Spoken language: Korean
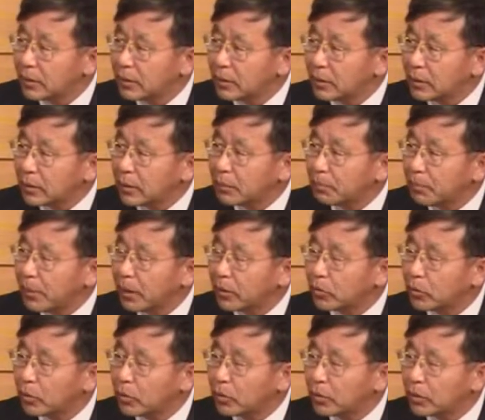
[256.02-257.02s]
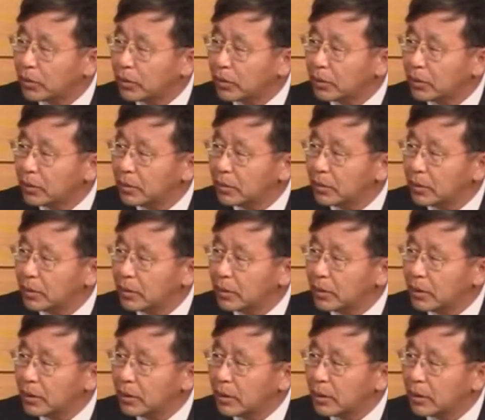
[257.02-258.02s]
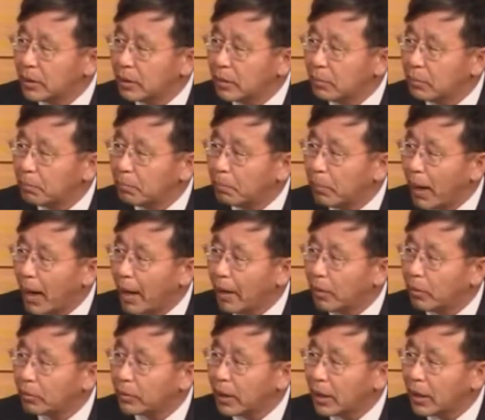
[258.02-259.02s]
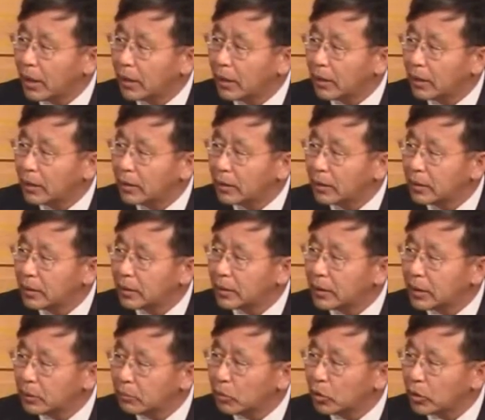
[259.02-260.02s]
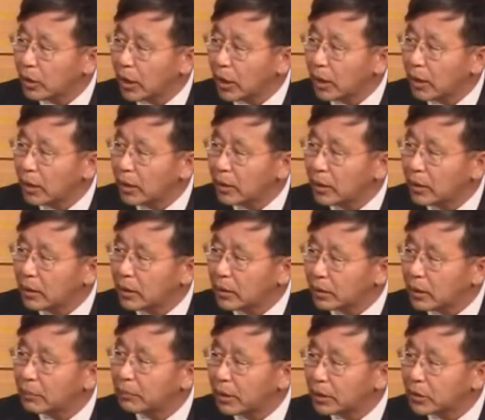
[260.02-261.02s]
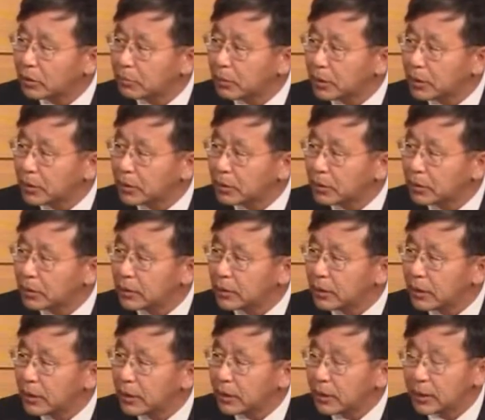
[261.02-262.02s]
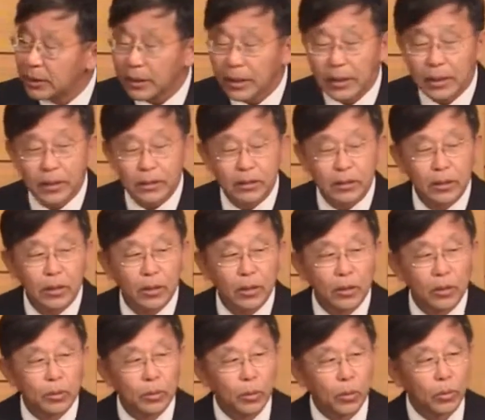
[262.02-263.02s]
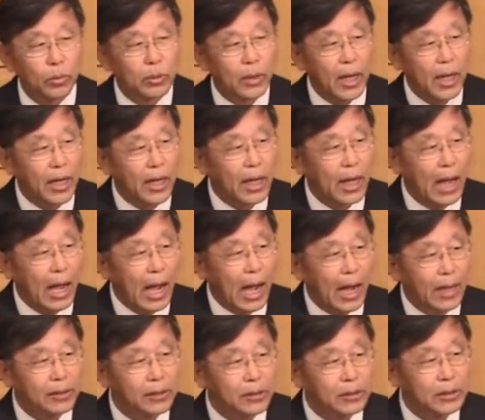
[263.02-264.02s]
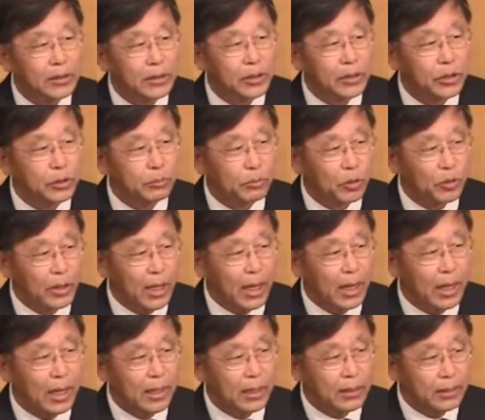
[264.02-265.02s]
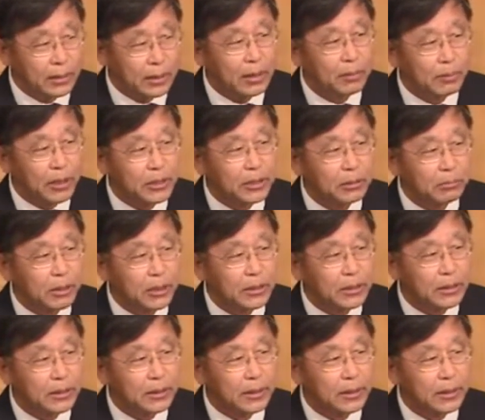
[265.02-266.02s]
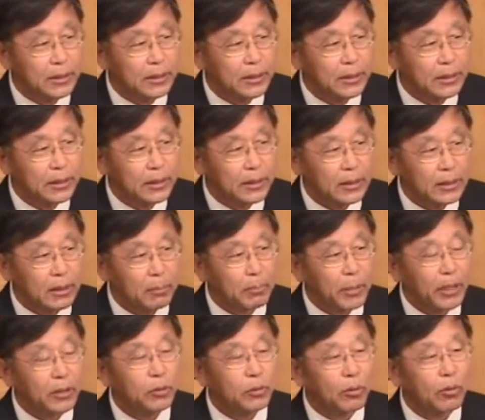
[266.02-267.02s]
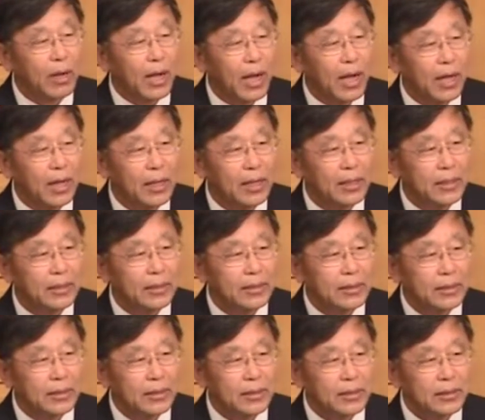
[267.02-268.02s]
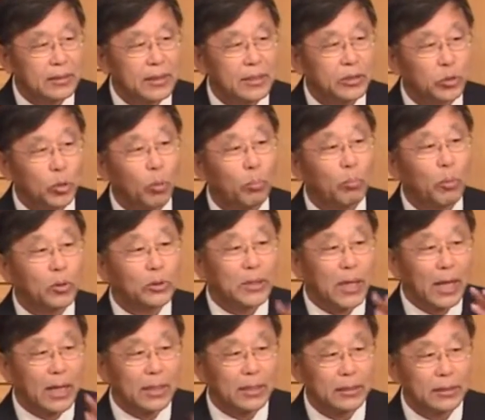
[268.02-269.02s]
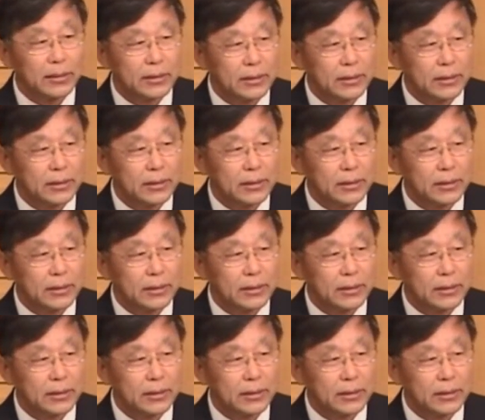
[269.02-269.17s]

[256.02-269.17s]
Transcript: 근데 그 베드로를 바요나 시모나 이렇게 말씀하셨어요. 그 얘기는 요나의 아들 시모나 이렇게 말씀하신 거예요. 그러니까 베드로가 그의 족보상